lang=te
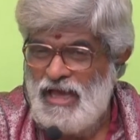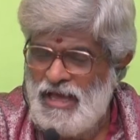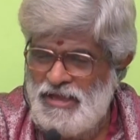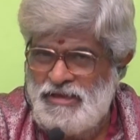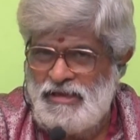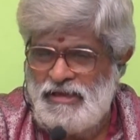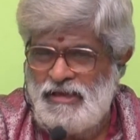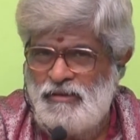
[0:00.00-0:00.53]

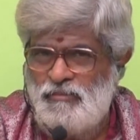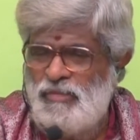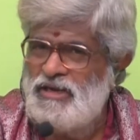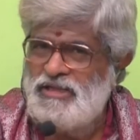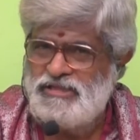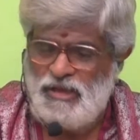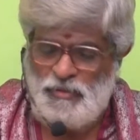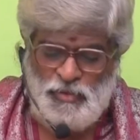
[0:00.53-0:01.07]
అని
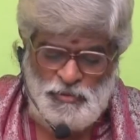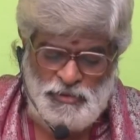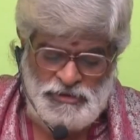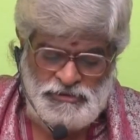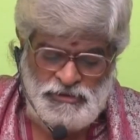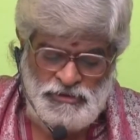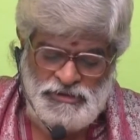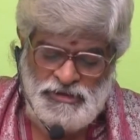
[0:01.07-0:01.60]
మనకు
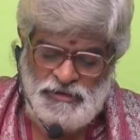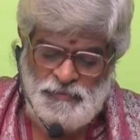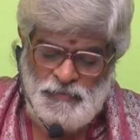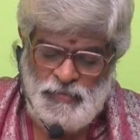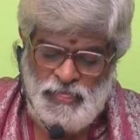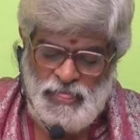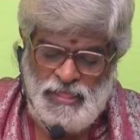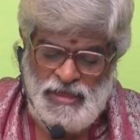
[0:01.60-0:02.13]
చెప్పబడుతోంది
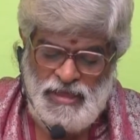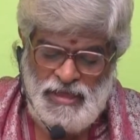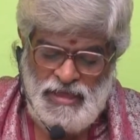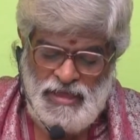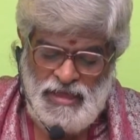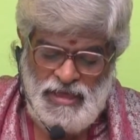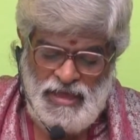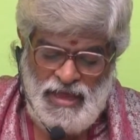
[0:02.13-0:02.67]

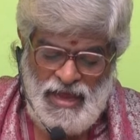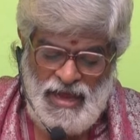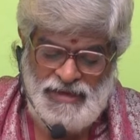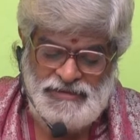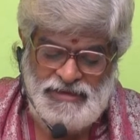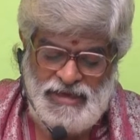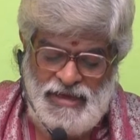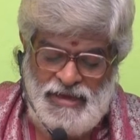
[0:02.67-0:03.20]

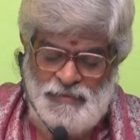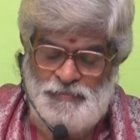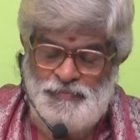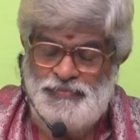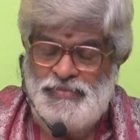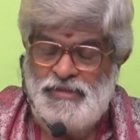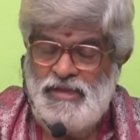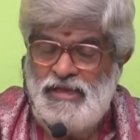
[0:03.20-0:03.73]
అయితే
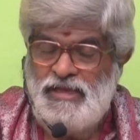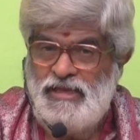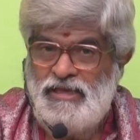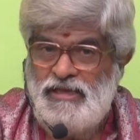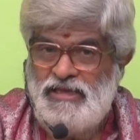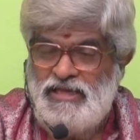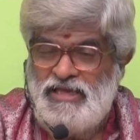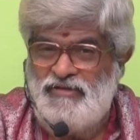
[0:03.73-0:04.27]

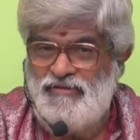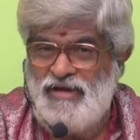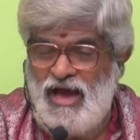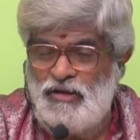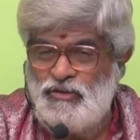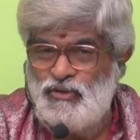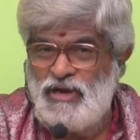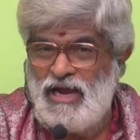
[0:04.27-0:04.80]
ఇవి
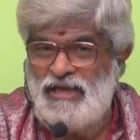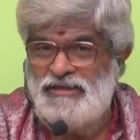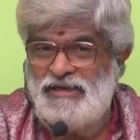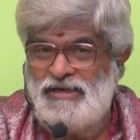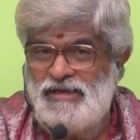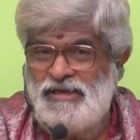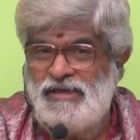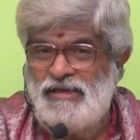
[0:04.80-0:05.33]
ఆరు
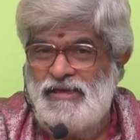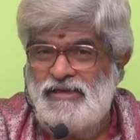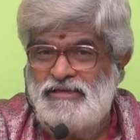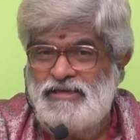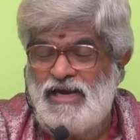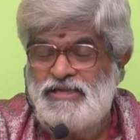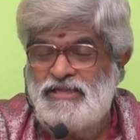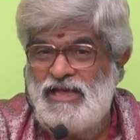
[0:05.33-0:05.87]
కాదండి
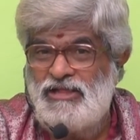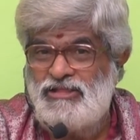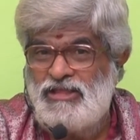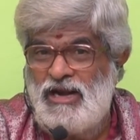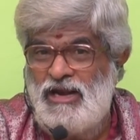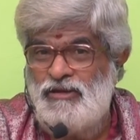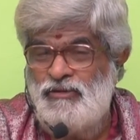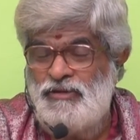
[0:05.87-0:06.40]

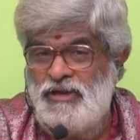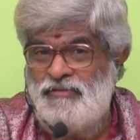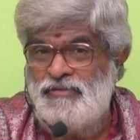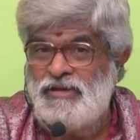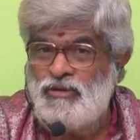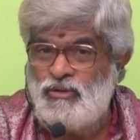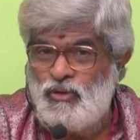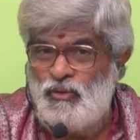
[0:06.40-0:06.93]
షట్శాస్త్రాలు అనేవి
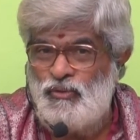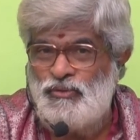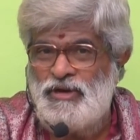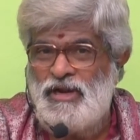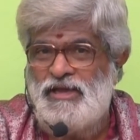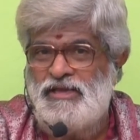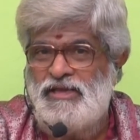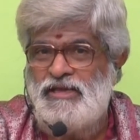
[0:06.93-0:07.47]
ఇంకో
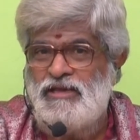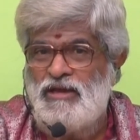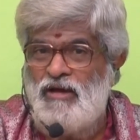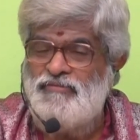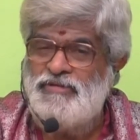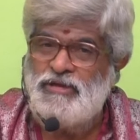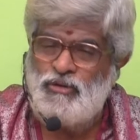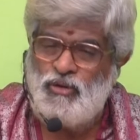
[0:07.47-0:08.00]
ఉన్నాయి
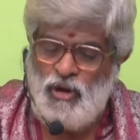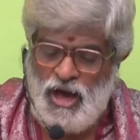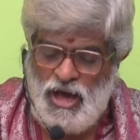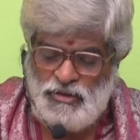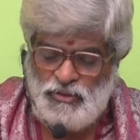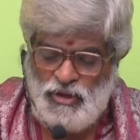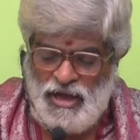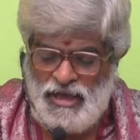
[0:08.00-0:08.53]
అవి ఇంకో
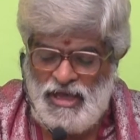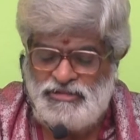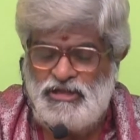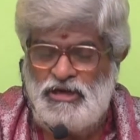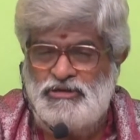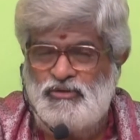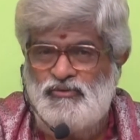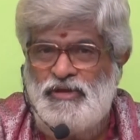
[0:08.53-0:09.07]
ఆరు ఆ
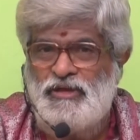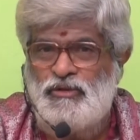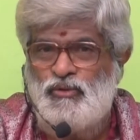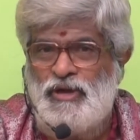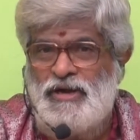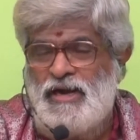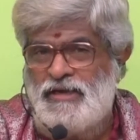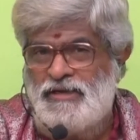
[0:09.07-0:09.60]
సెట్ వేరు
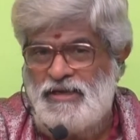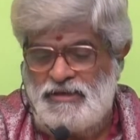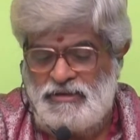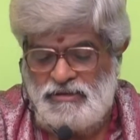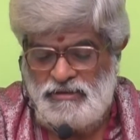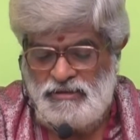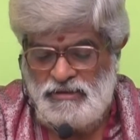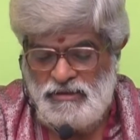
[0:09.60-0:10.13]
అని అంటారు
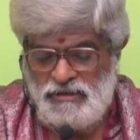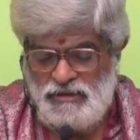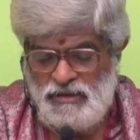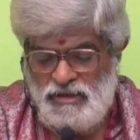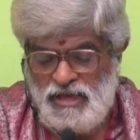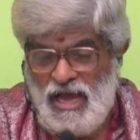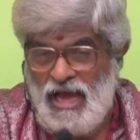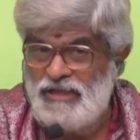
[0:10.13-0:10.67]

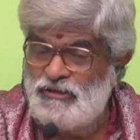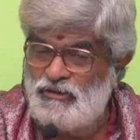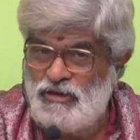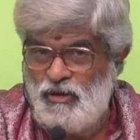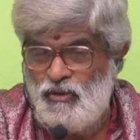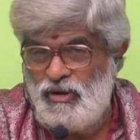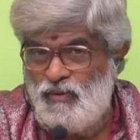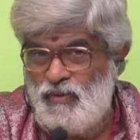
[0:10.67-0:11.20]
అది
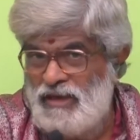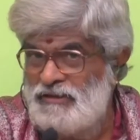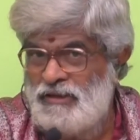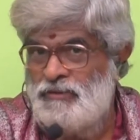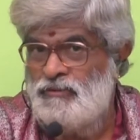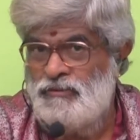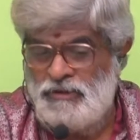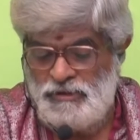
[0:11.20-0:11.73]
కూడా ఒక
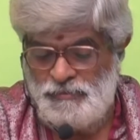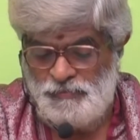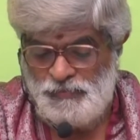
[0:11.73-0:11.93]
వాదన ఉంది